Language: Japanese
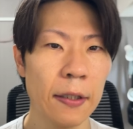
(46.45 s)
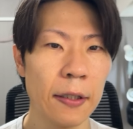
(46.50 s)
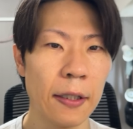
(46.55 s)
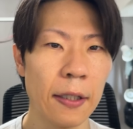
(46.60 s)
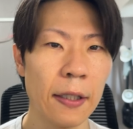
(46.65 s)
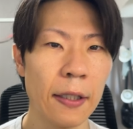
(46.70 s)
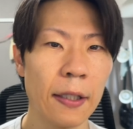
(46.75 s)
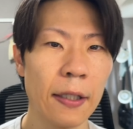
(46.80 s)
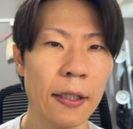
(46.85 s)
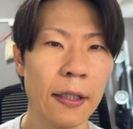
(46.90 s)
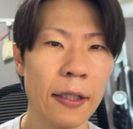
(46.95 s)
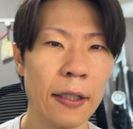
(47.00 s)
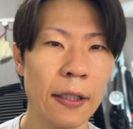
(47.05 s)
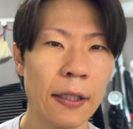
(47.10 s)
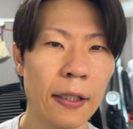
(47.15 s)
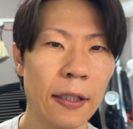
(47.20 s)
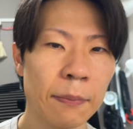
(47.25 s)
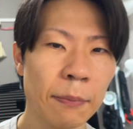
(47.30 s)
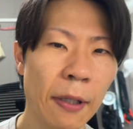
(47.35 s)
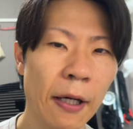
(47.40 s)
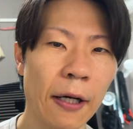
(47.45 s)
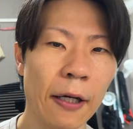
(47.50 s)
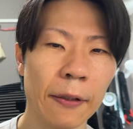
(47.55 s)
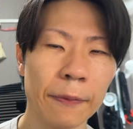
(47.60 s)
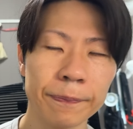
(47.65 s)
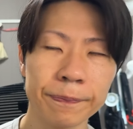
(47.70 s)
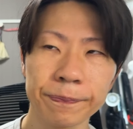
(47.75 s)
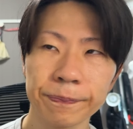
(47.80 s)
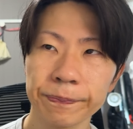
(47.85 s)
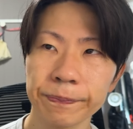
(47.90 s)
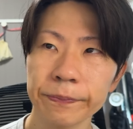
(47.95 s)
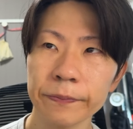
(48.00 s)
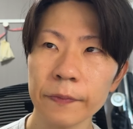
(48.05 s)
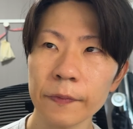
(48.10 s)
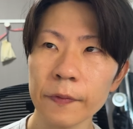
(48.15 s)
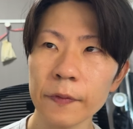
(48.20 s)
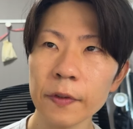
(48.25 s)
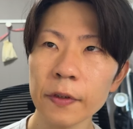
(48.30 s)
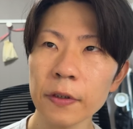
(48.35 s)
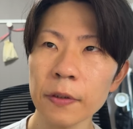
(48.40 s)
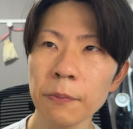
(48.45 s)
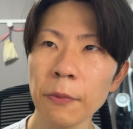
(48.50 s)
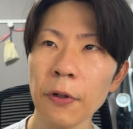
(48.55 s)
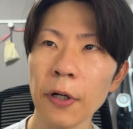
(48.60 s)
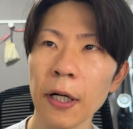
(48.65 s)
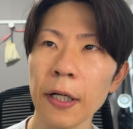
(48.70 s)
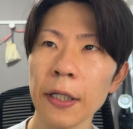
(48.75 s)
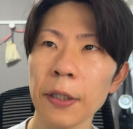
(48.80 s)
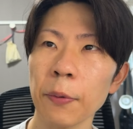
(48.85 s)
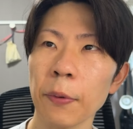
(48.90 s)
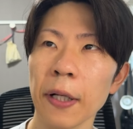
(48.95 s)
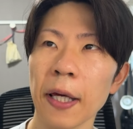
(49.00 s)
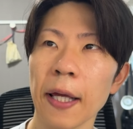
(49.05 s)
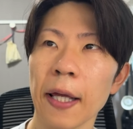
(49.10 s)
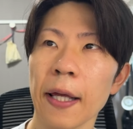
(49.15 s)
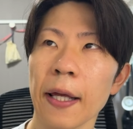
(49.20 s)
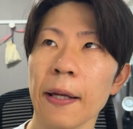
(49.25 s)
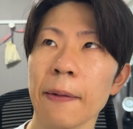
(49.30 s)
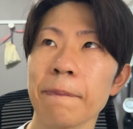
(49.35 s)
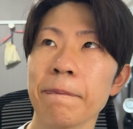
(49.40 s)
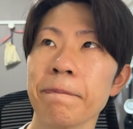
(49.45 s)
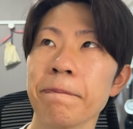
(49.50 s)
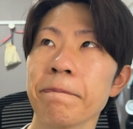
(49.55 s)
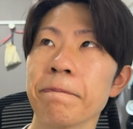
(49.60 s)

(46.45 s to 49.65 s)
えー、まあ、もうかれこれ